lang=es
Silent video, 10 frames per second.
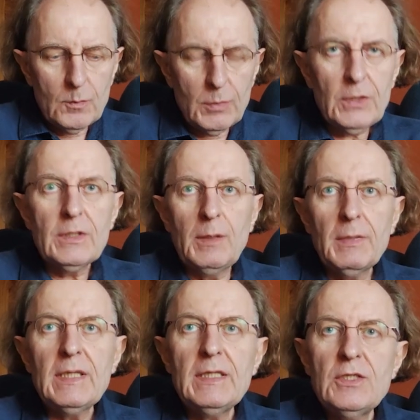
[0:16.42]
Bueno, te
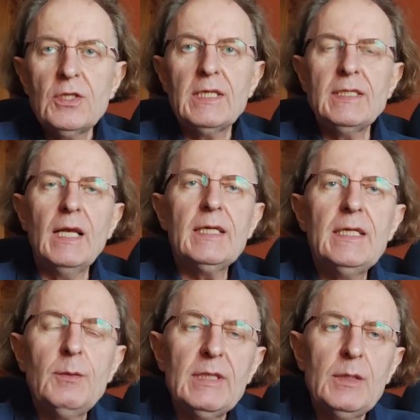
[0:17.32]
habrán dicho que si
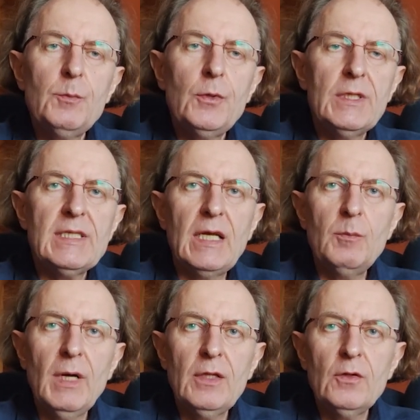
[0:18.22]
alguien lleva tiempo
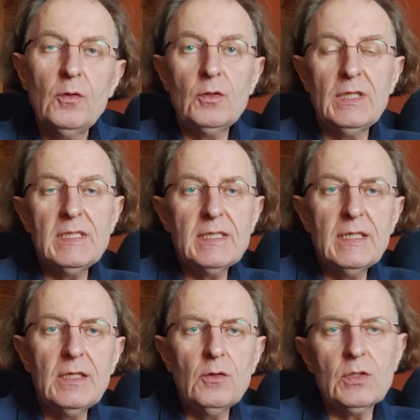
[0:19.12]
desanimado, o
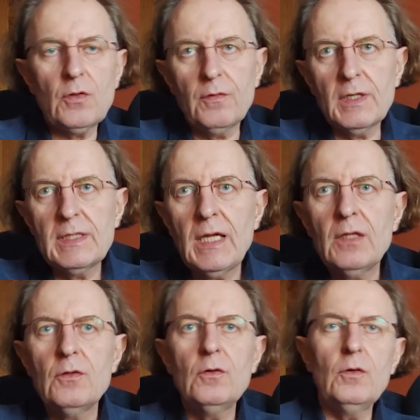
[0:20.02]
triste, o
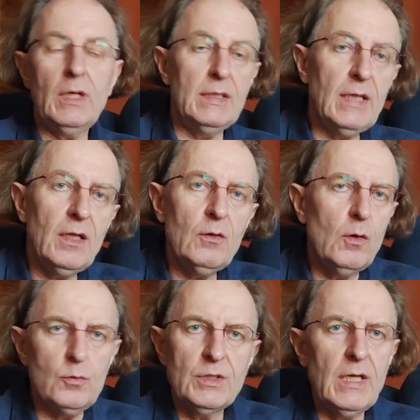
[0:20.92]
desconcertado, o irritado,
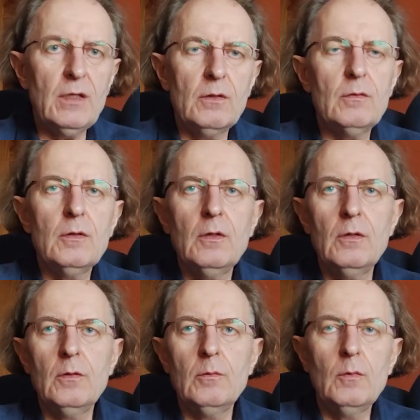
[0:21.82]
angustiado,
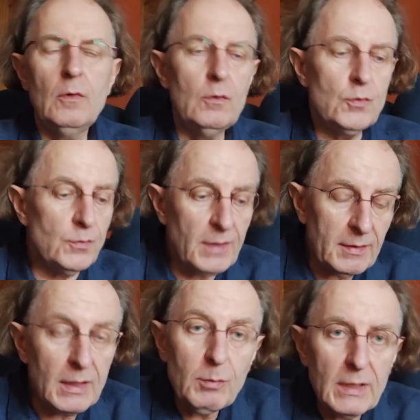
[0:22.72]
o,
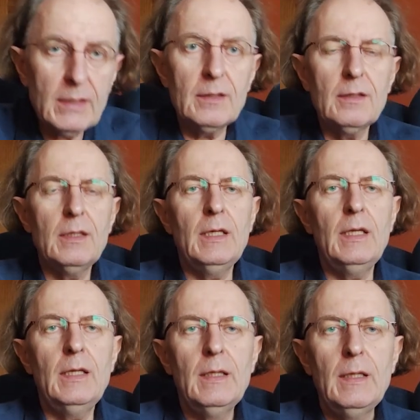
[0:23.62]
susceptible,
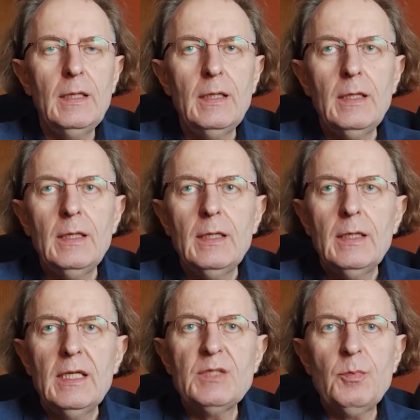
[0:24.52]
eh,
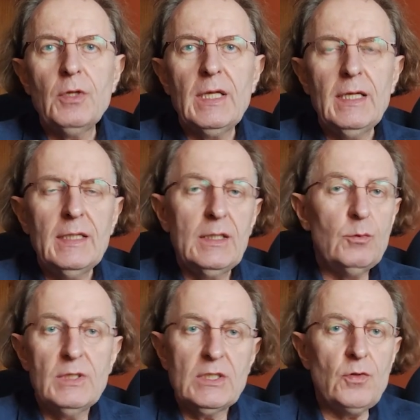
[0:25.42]
es porque tiene
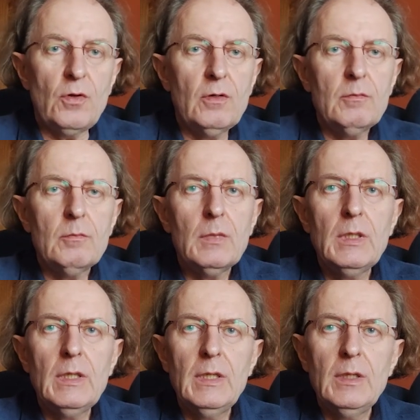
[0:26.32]
un trastorno.
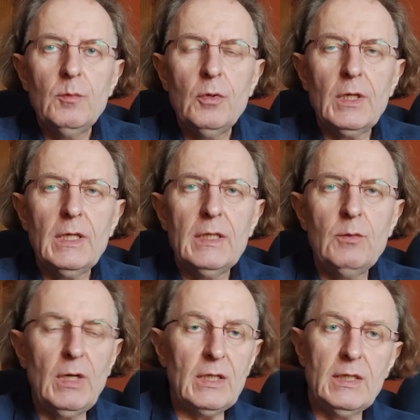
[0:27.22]
Eh, porque
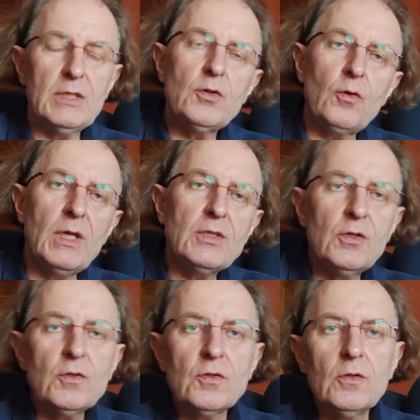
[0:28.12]
tiene un trastorno
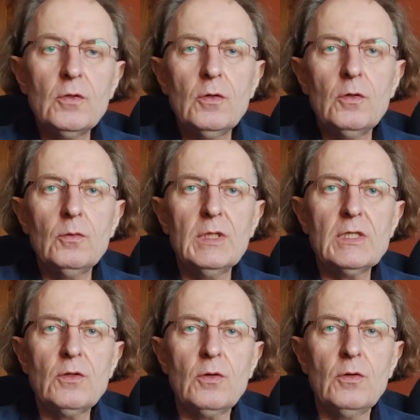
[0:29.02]
ansioso, un
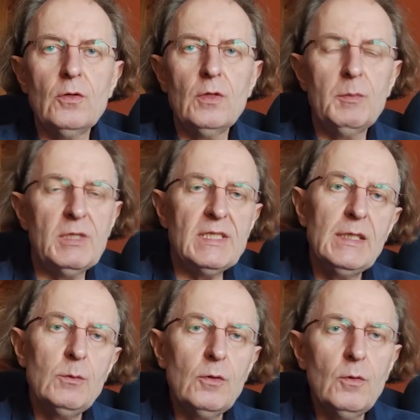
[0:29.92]
trastorno
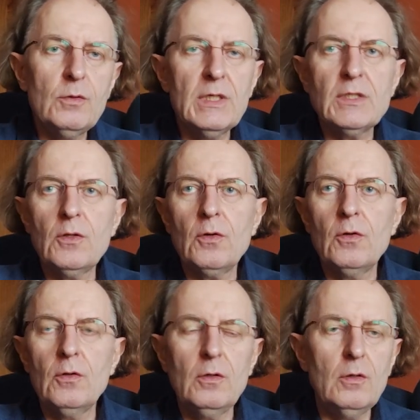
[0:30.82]
depresivo, un
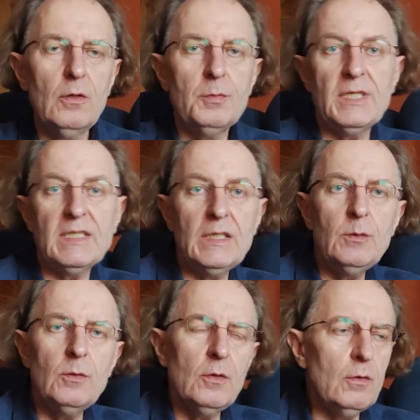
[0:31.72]
trastorno
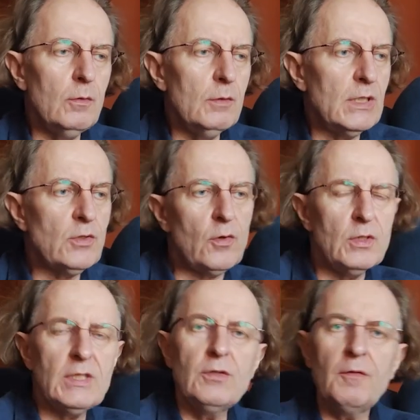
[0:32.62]
obsesivo, un trastorno
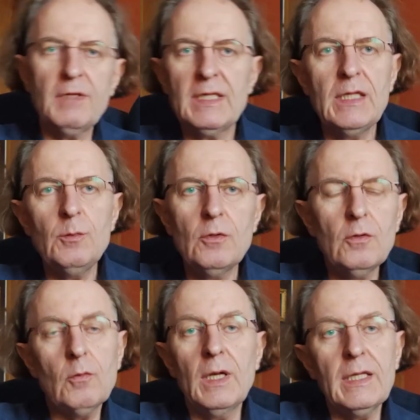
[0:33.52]
esquizoafectivo,
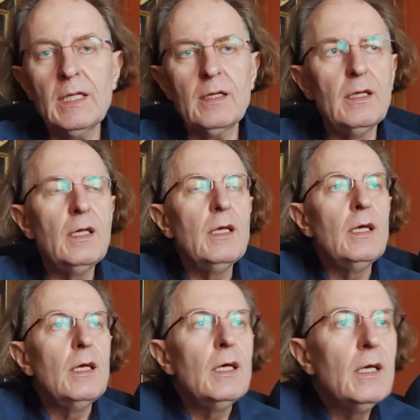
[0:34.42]
o cualquier
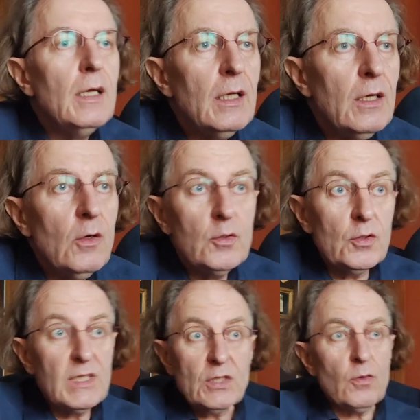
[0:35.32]

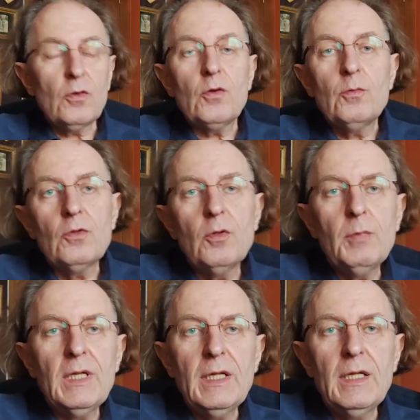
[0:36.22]
otro trastorno con un
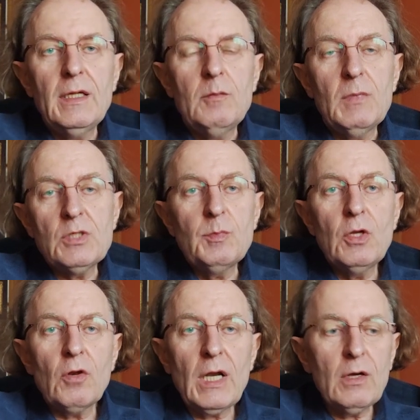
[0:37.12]
nombre más o
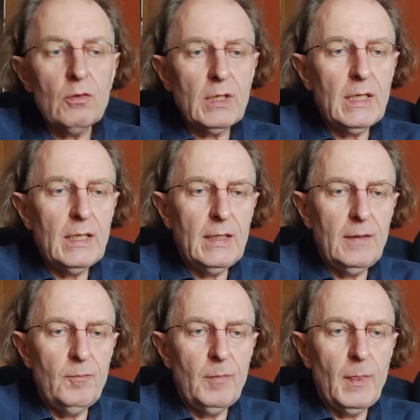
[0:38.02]
menos raro
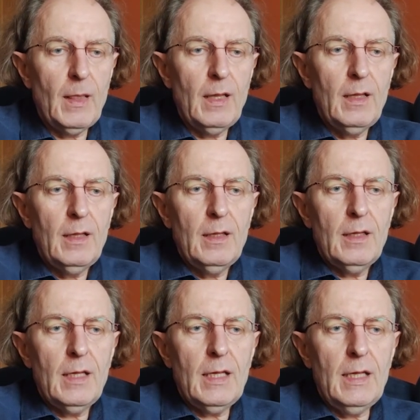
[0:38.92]
que,
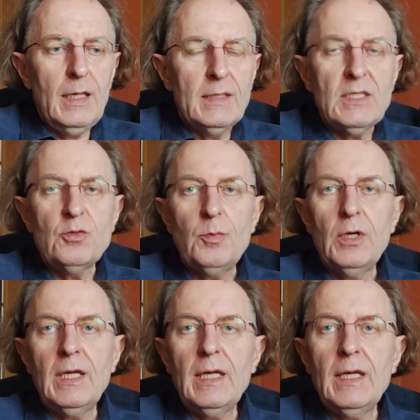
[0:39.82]
se
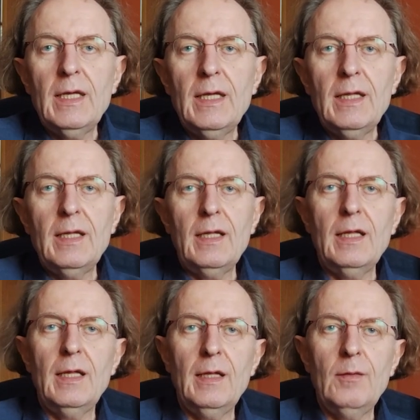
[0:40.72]
supone que
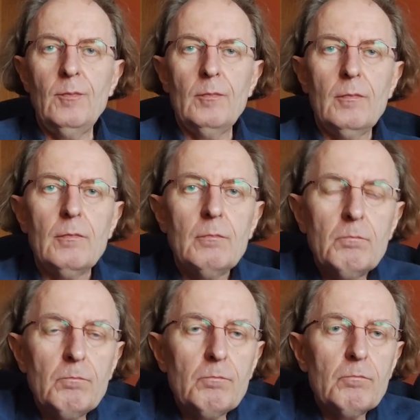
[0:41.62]
eh,
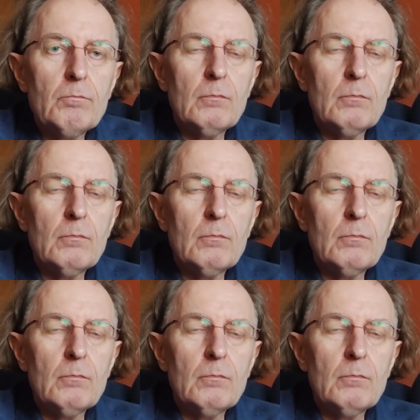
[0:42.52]
mm,